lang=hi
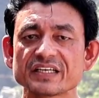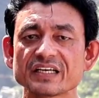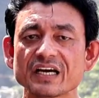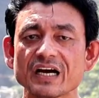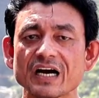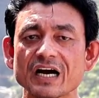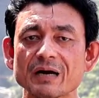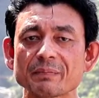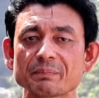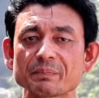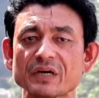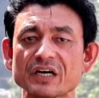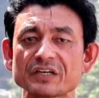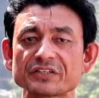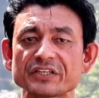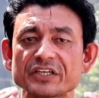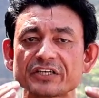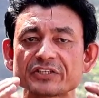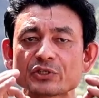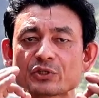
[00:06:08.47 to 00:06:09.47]
से आपका
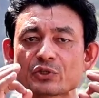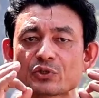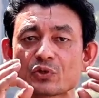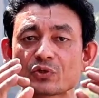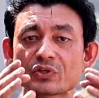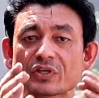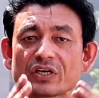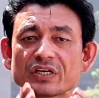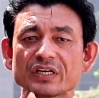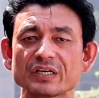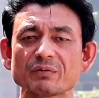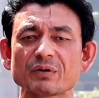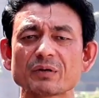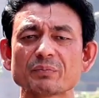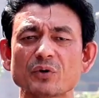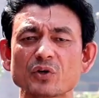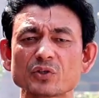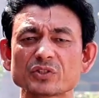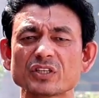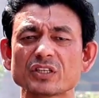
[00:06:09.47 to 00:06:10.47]
टेस्टोस्टेरोन का लेवल
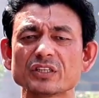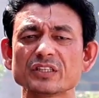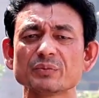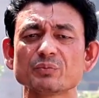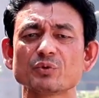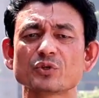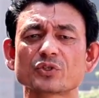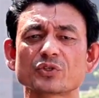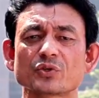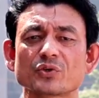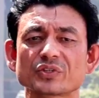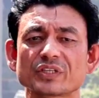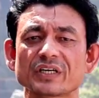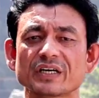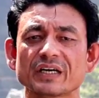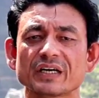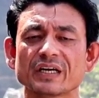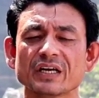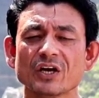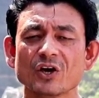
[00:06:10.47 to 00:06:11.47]
बहुत जल्दी बूस्ट होता
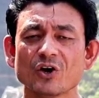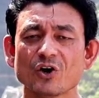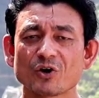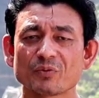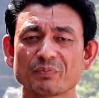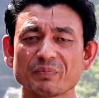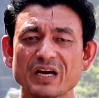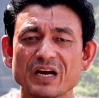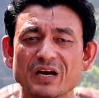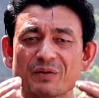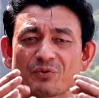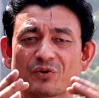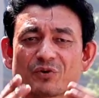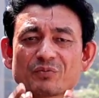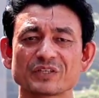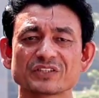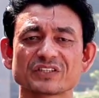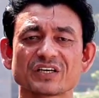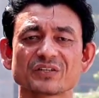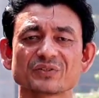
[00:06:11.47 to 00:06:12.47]
है और मैं आपको
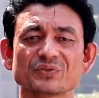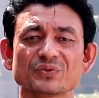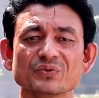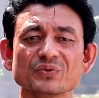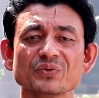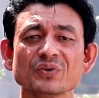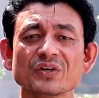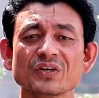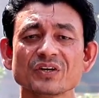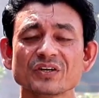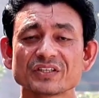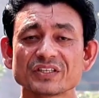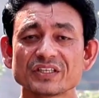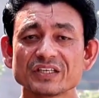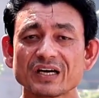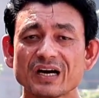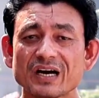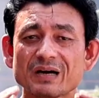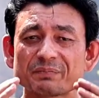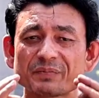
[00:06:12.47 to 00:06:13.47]
बता दूं कि
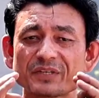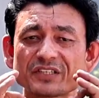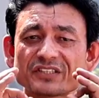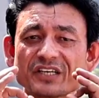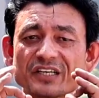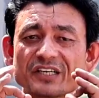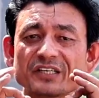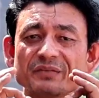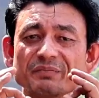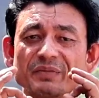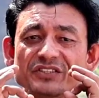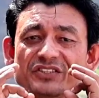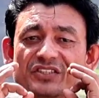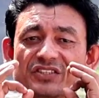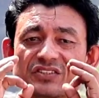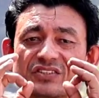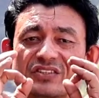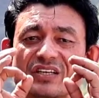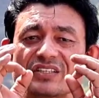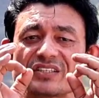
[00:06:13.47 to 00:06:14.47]
आपके शरीर में
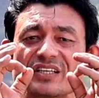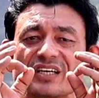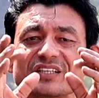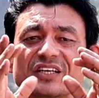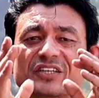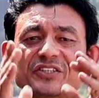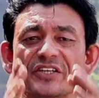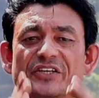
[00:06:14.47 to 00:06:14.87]
जितना ज़्यादा